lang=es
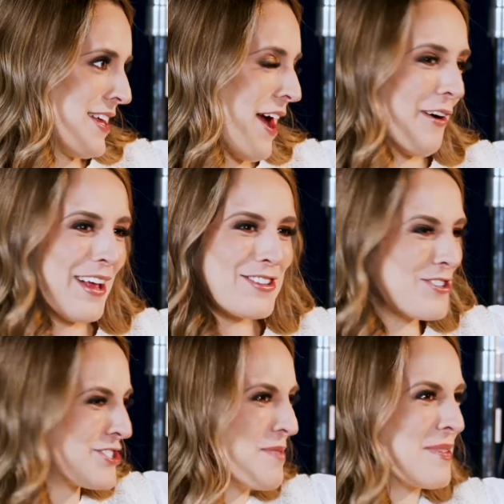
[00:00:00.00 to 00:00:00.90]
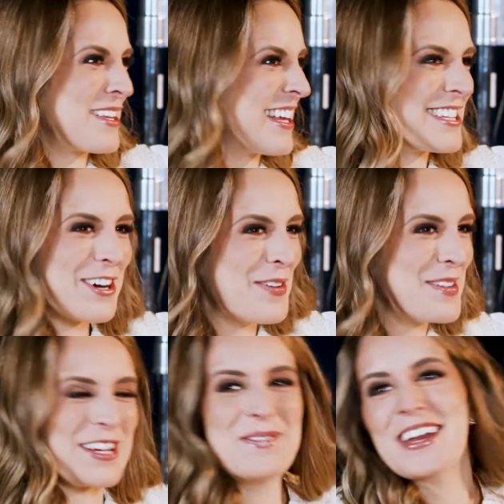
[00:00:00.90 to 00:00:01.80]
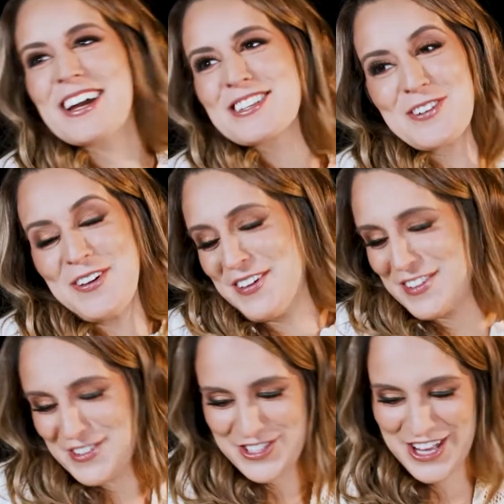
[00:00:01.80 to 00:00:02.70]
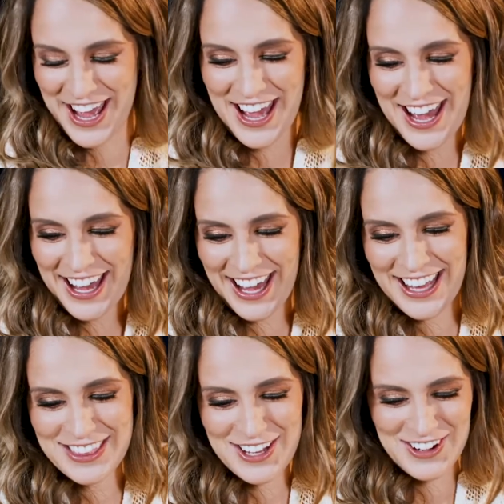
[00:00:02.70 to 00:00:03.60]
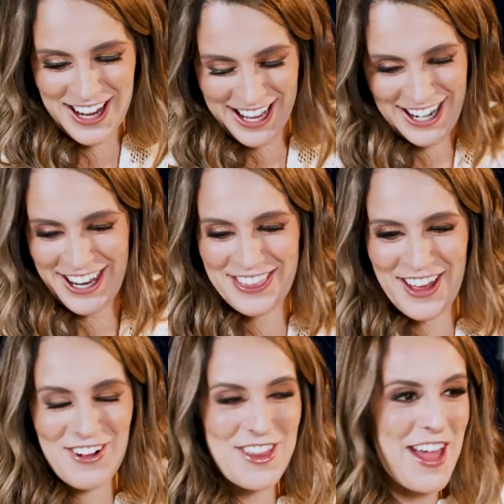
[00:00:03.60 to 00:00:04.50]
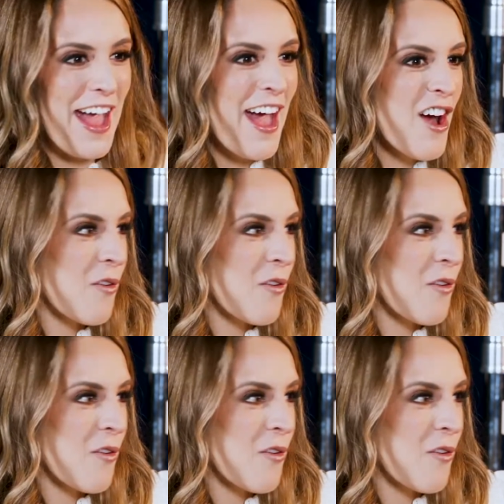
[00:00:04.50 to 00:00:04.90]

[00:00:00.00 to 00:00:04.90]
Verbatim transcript: Y ahora yo siempre les digo a mis amigas o no sé, gente con la que neteo de,